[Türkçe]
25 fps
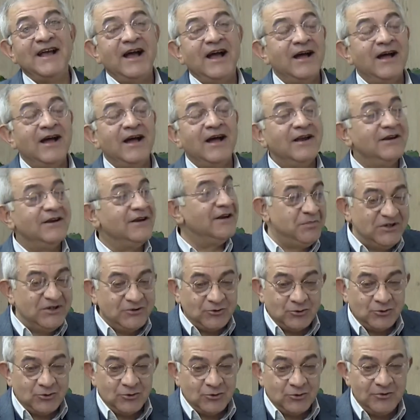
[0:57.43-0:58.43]
yani
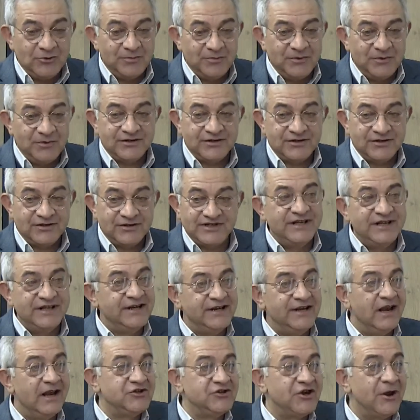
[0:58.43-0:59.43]
bir türlü bir
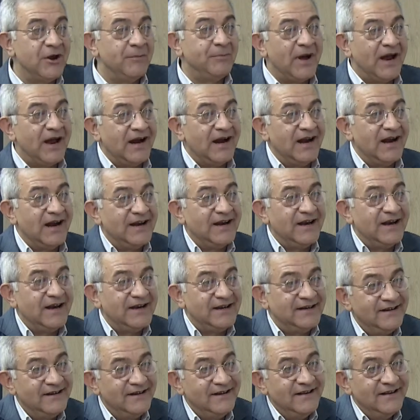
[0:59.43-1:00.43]
kıyıyla
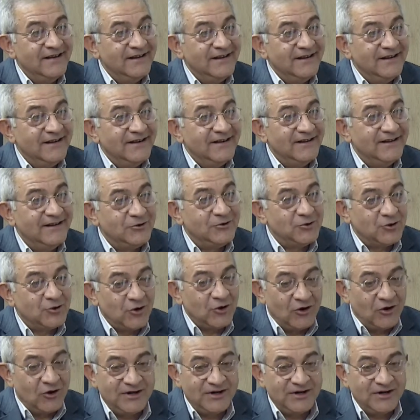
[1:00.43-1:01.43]
çeperlerin e,
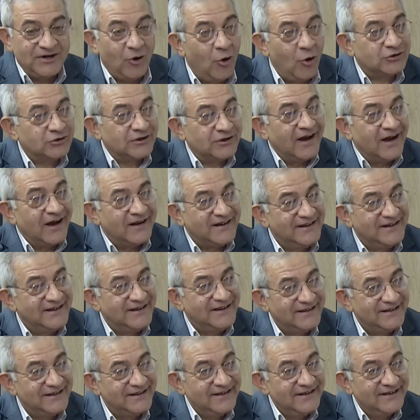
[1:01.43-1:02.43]
şöyle bir
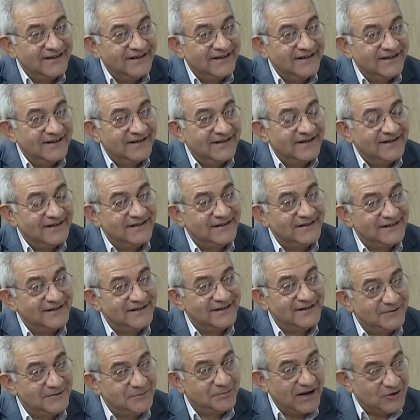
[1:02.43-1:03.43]
ortak e,
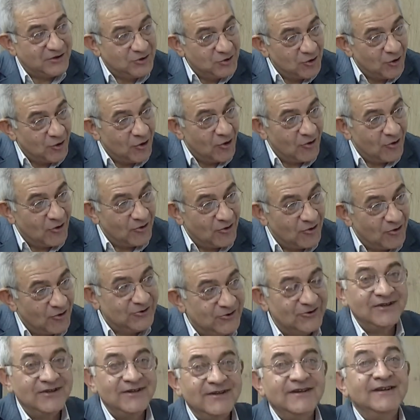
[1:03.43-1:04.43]
pek
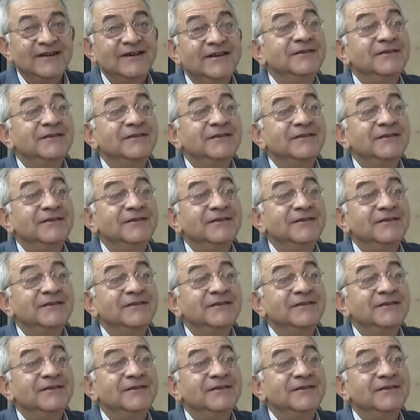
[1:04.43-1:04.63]
yok. Köprü